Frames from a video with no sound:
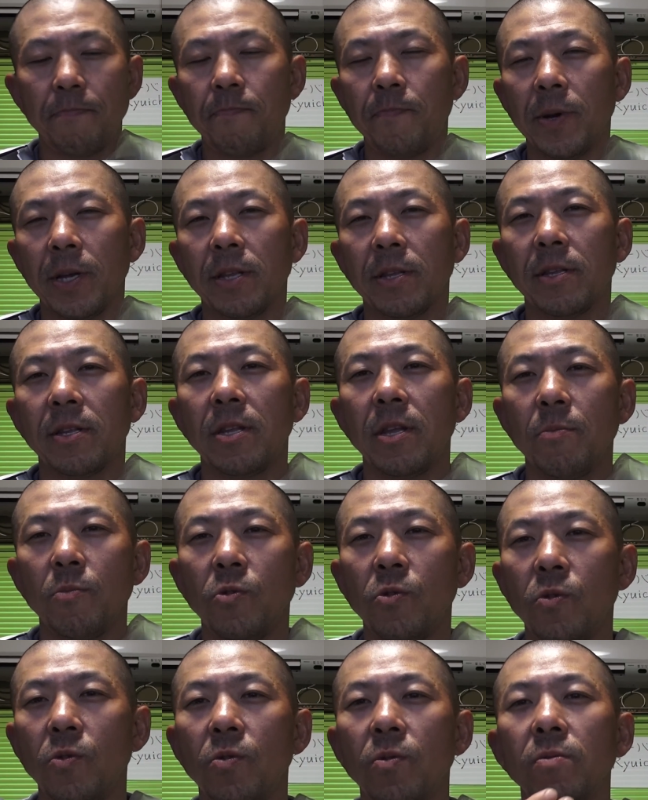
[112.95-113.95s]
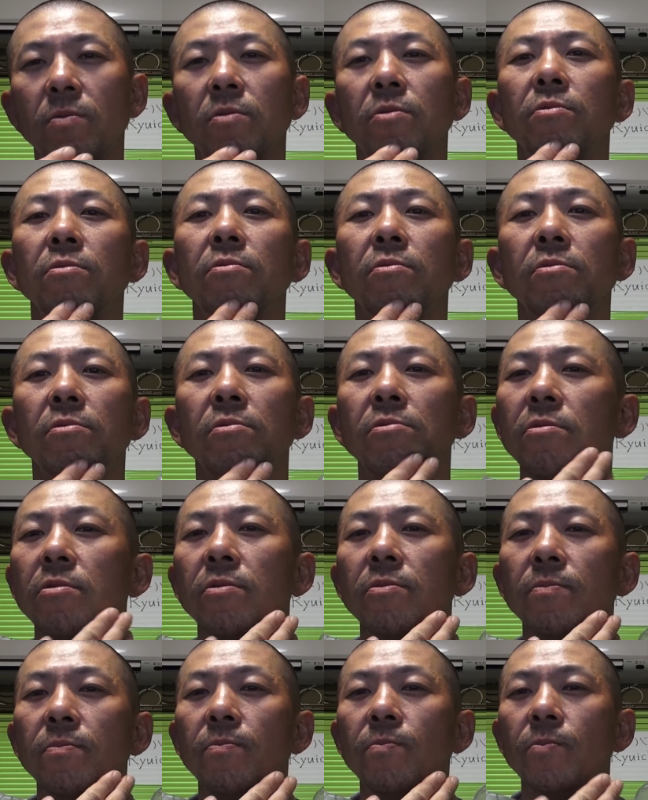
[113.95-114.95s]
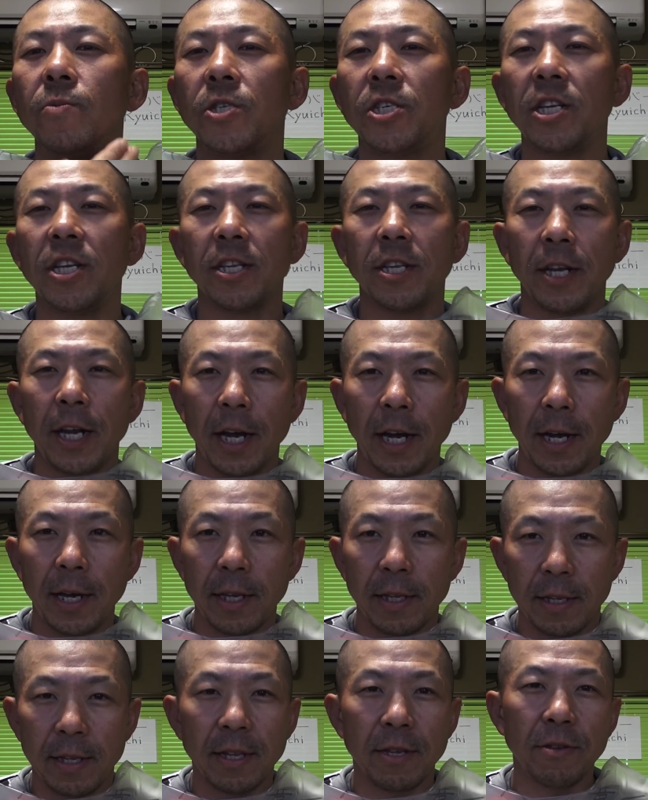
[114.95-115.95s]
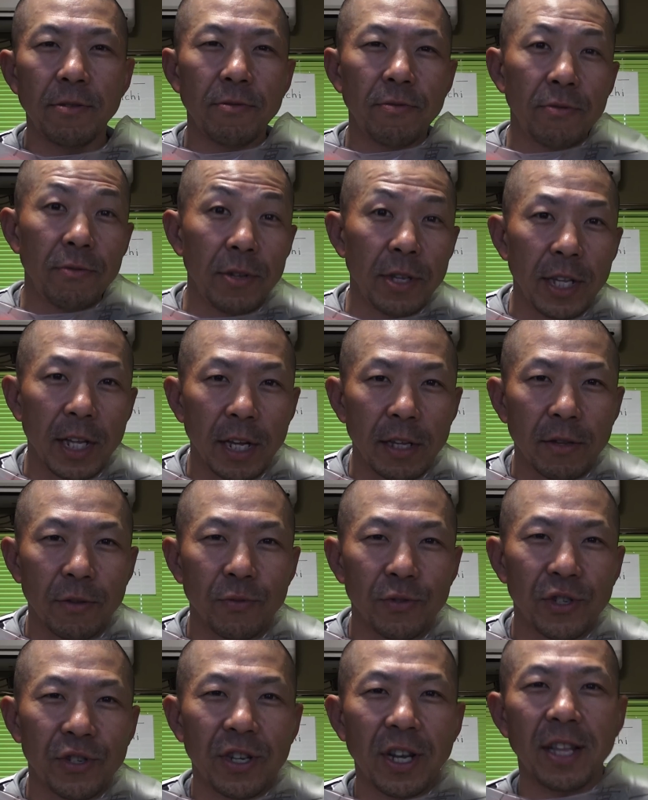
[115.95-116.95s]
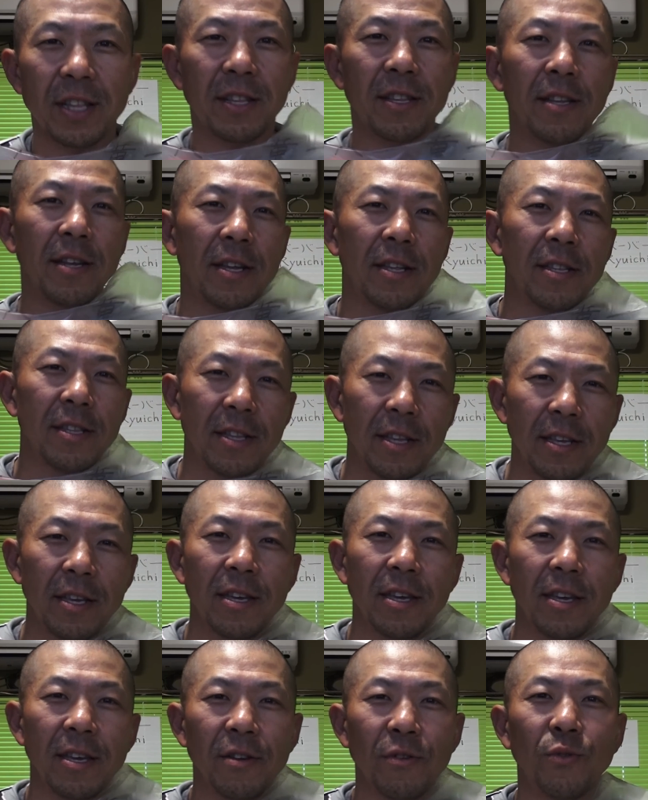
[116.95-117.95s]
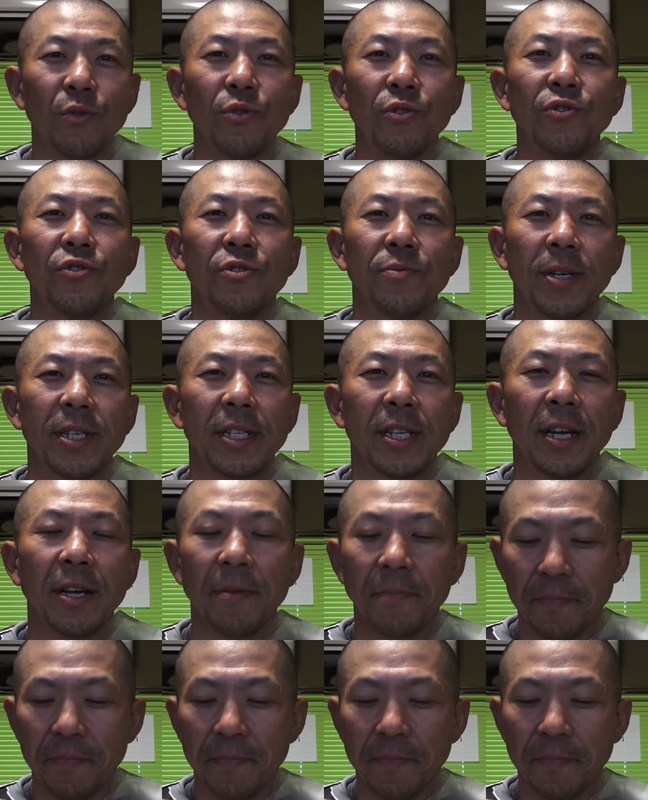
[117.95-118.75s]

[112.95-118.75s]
張ってもうん切れてないっていう風になってほしかったんで購入しました